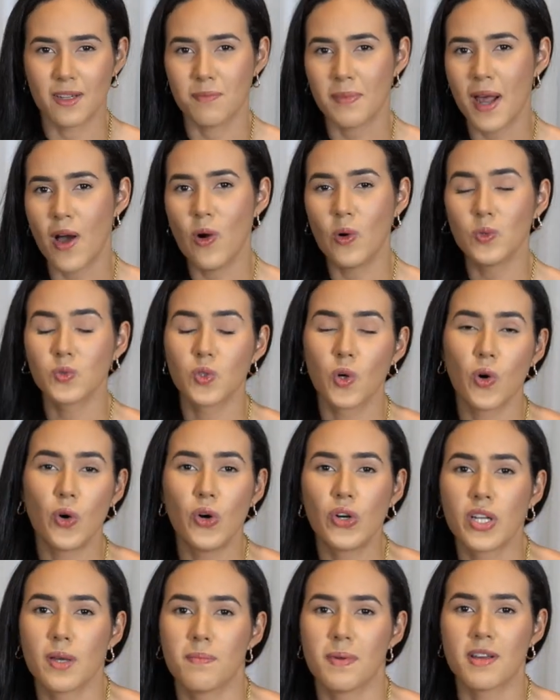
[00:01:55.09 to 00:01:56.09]
para
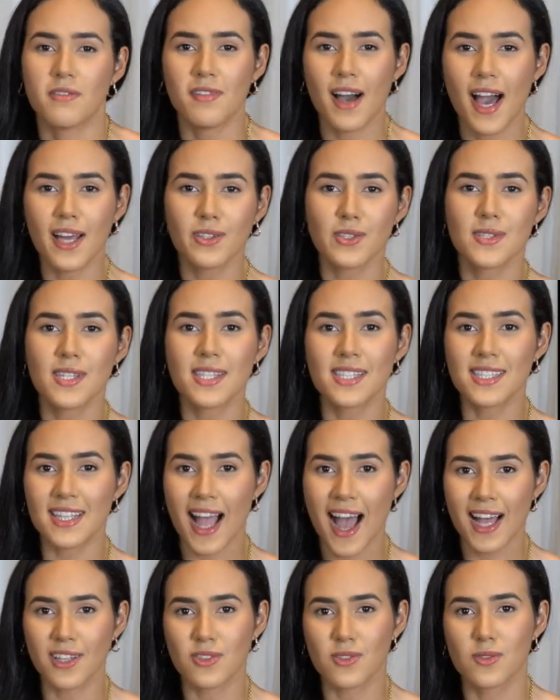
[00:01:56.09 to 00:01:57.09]
Rondônia, para vários
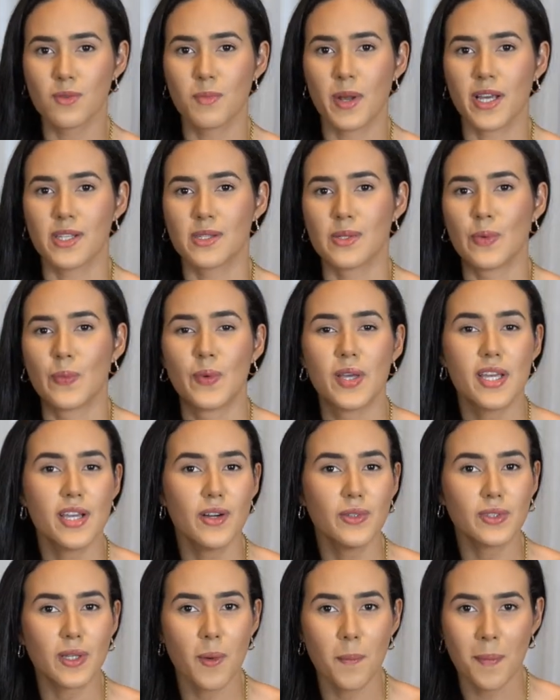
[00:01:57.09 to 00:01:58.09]
estados do Brasil, e
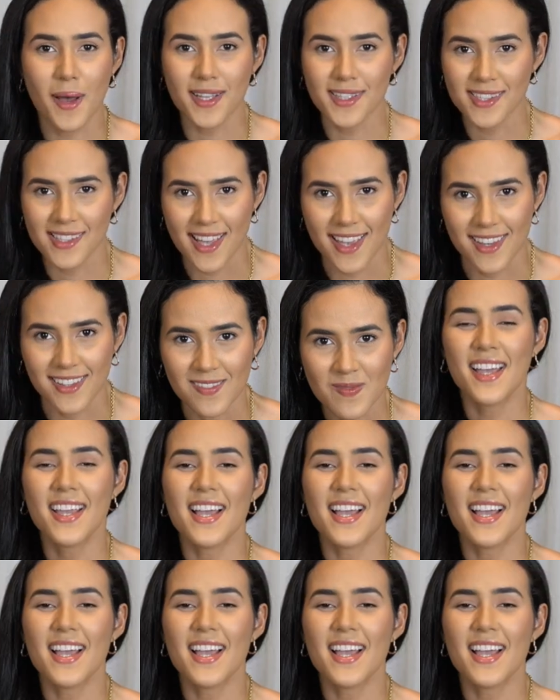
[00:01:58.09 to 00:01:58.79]
eu não passei.